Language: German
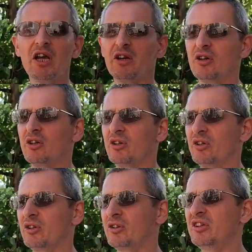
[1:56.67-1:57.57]

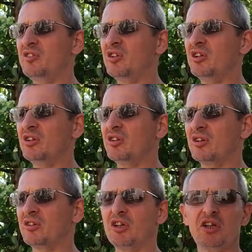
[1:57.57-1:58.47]
Äh, die, sind,
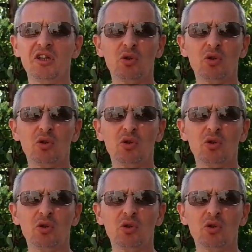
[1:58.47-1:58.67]
die